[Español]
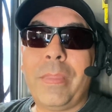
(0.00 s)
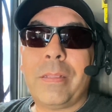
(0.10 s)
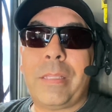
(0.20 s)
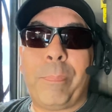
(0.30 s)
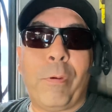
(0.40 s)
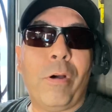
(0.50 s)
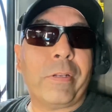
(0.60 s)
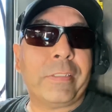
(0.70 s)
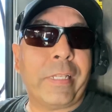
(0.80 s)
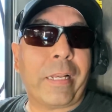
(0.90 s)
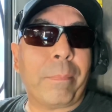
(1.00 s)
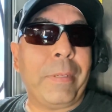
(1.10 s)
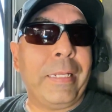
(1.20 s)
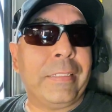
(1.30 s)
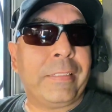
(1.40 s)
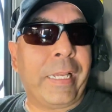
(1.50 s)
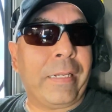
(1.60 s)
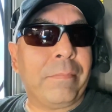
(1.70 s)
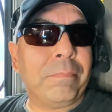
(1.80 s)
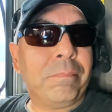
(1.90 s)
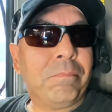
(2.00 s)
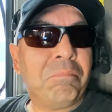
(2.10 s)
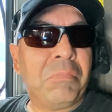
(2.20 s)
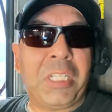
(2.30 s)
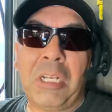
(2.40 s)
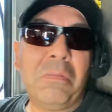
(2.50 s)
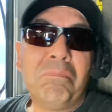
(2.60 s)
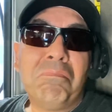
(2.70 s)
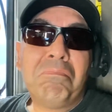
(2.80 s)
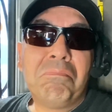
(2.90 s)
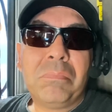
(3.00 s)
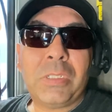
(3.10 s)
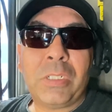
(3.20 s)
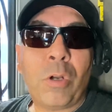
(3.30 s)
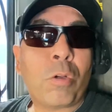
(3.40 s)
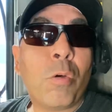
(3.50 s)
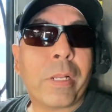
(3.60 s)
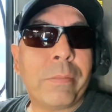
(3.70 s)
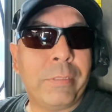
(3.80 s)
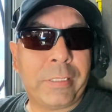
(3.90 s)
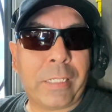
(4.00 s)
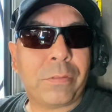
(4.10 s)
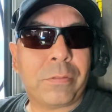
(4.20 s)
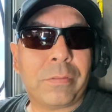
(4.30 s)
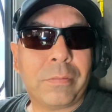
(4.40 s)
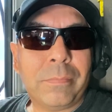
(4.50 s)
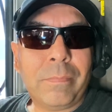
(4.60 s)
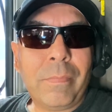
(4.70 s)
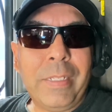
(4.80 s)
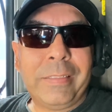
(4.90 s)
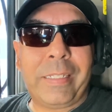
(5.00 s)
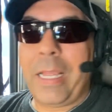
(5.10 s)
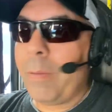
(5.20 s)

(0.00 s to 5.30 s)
te puedo ofrecer 1100. Dijeron, no cubres mis gastos. Sería